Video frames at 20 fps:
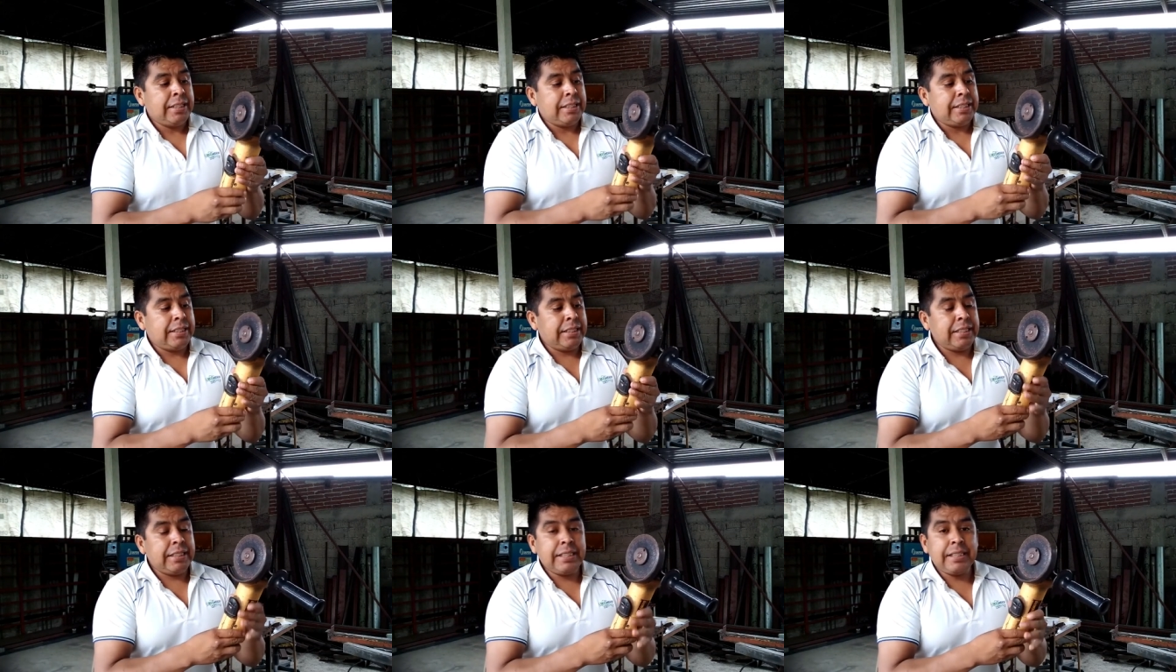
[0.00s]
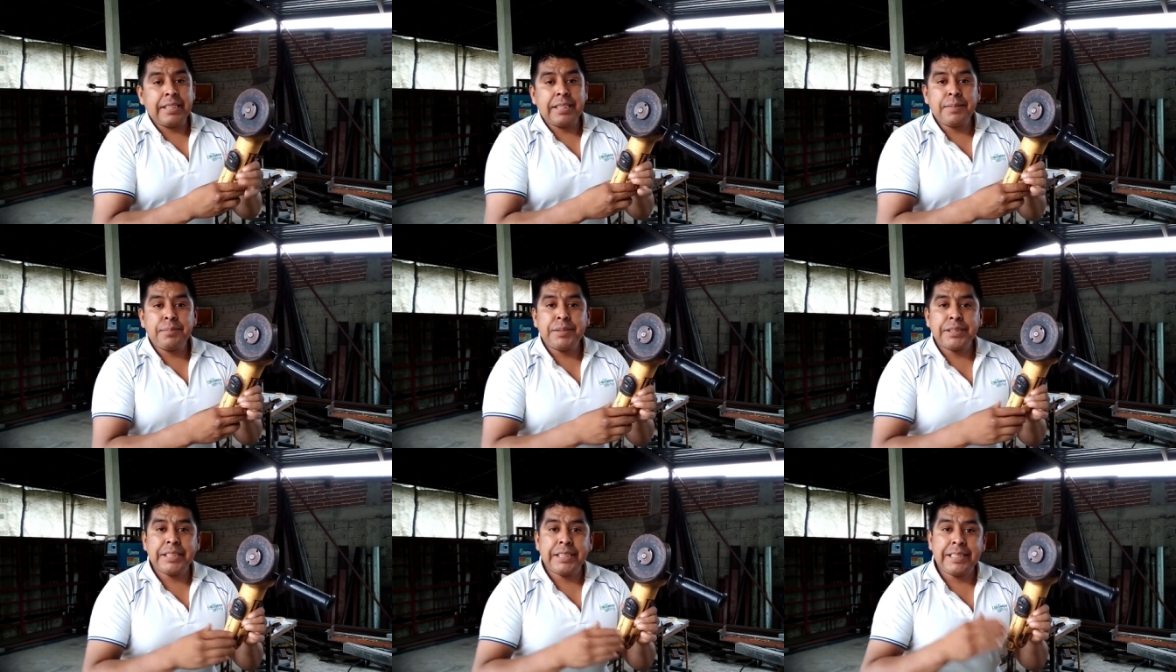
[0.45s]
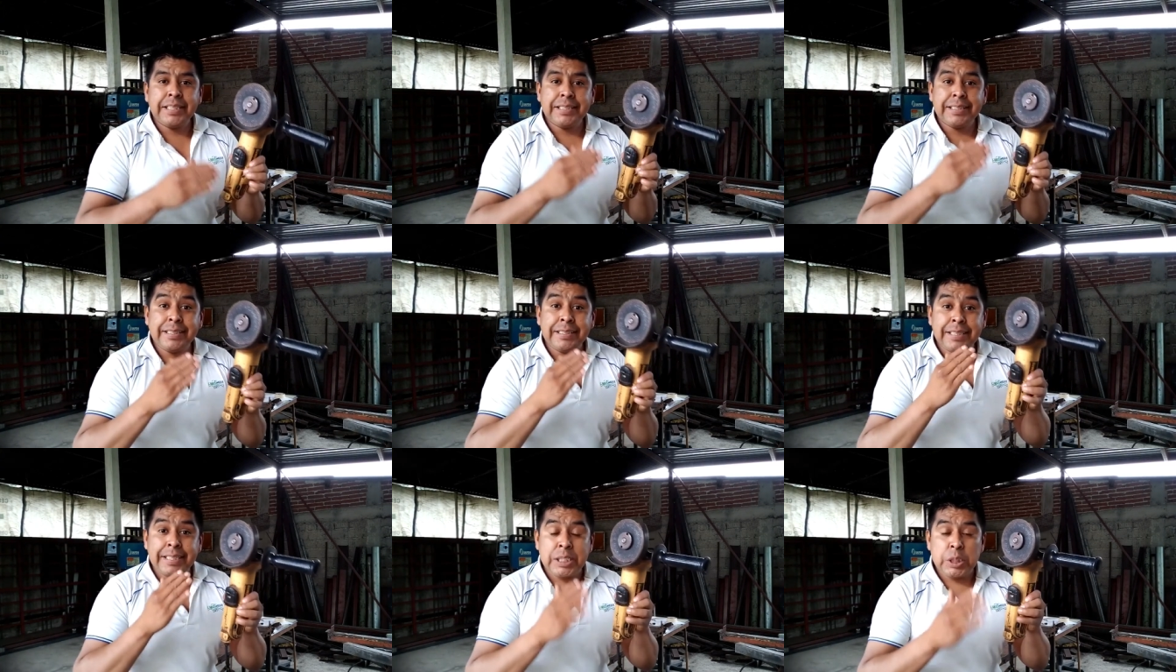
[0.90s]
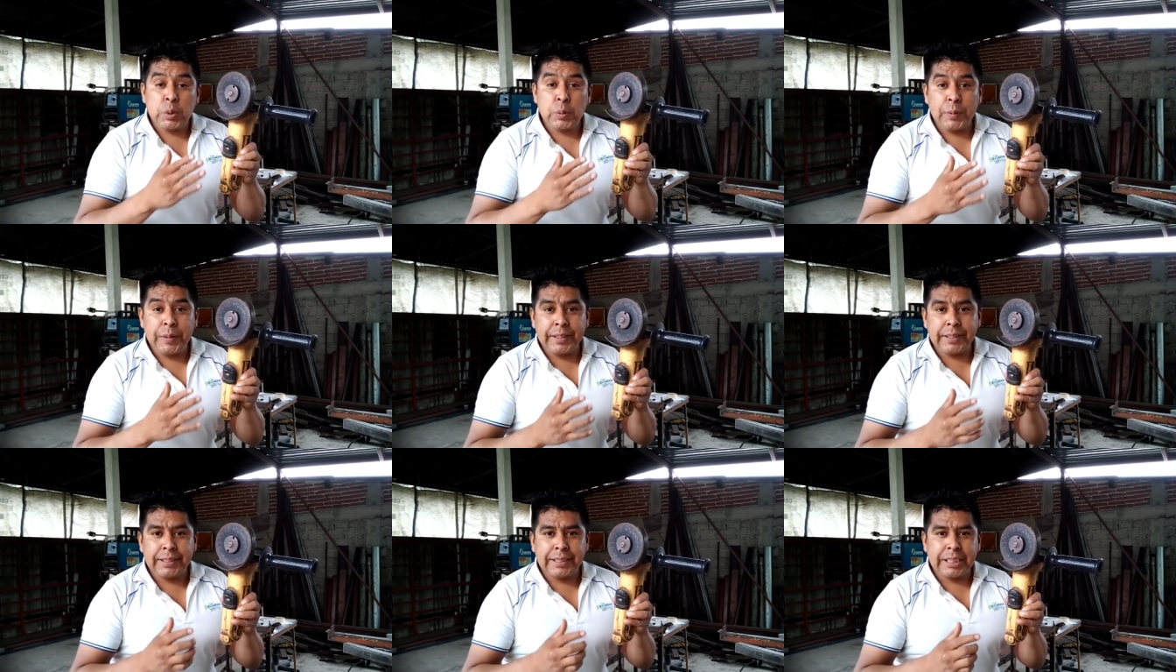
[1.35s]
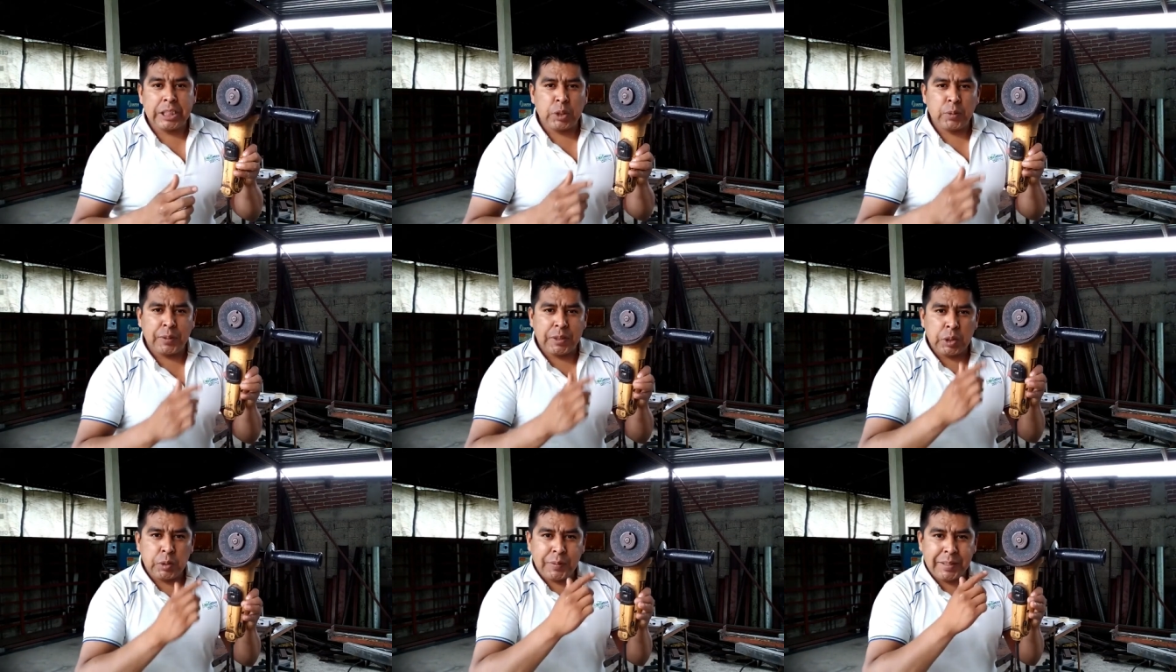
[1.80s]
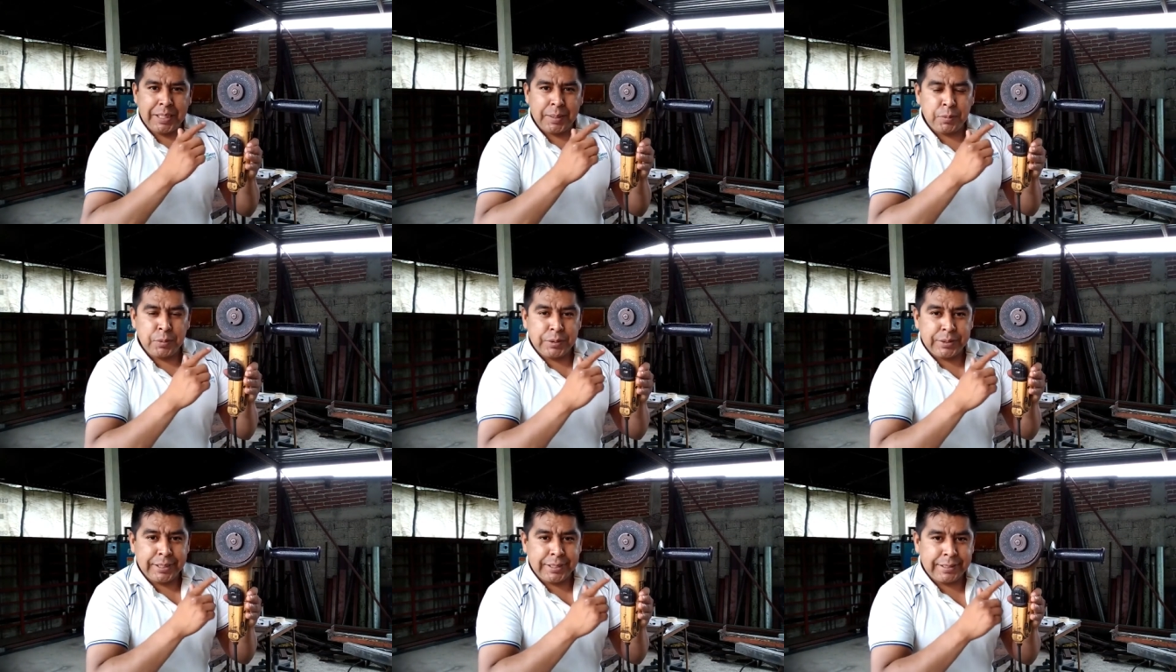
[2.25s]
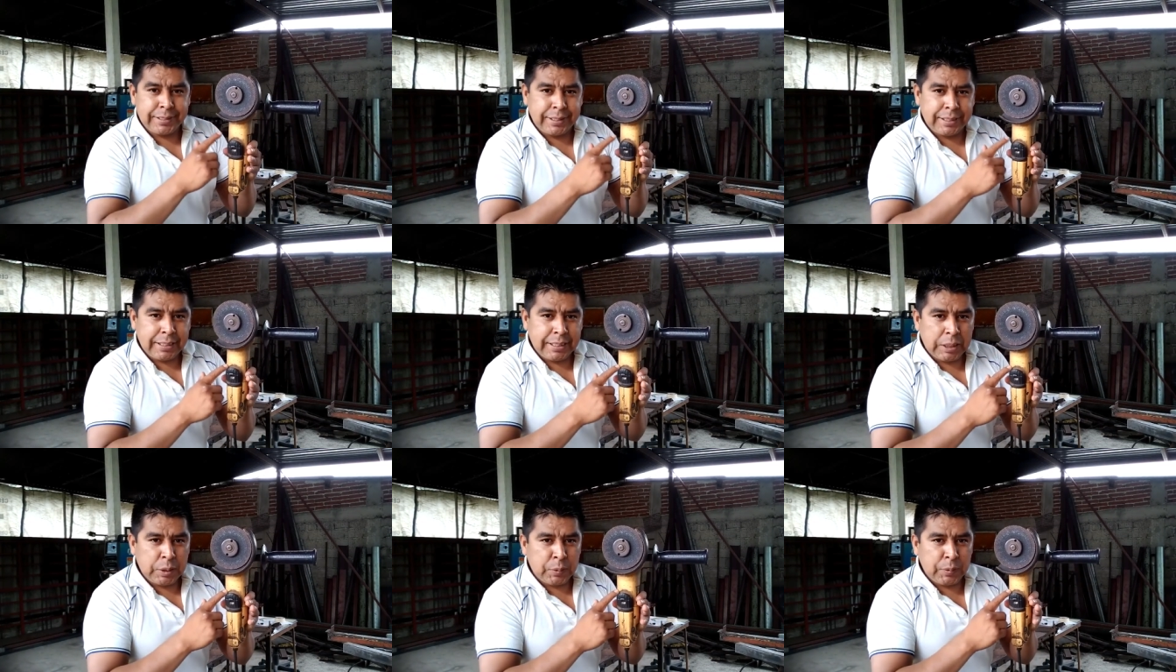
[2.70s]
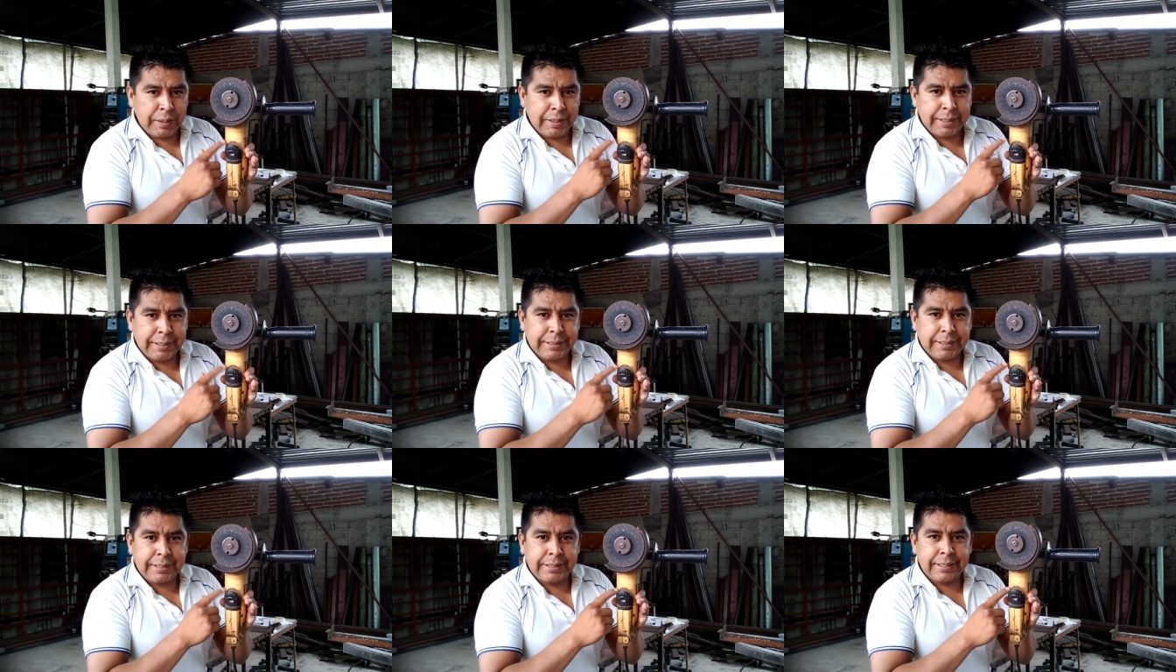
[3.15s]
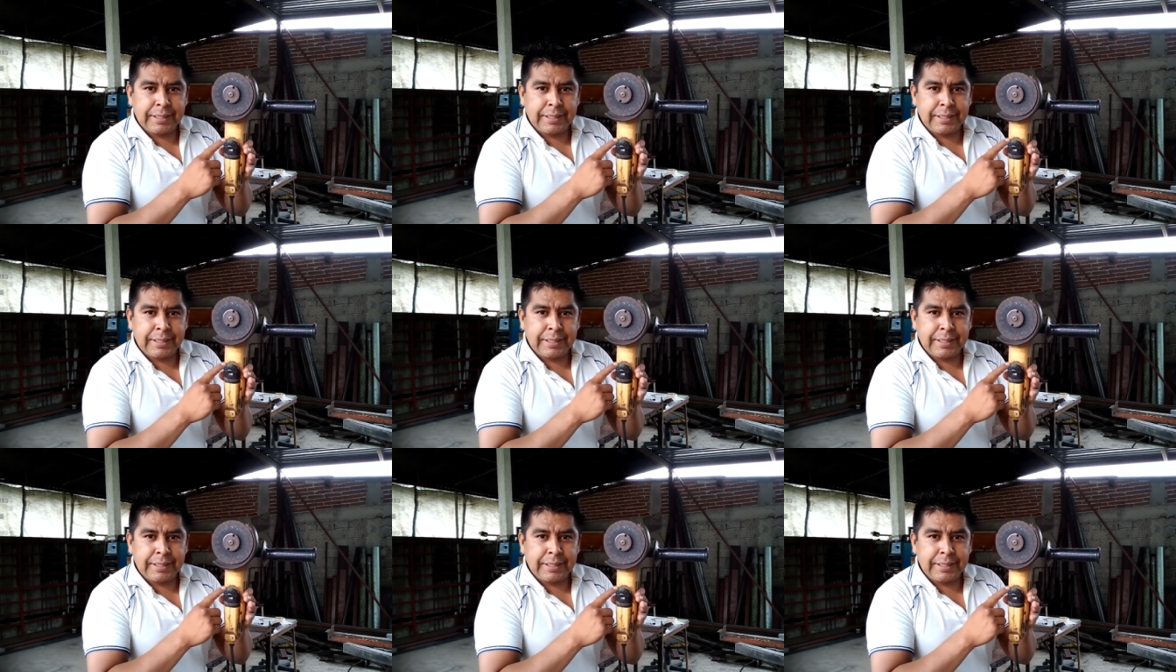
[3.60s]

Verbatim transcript: Y nada más hay que tener en cuenta que cuando vayamos a adquirir una de estas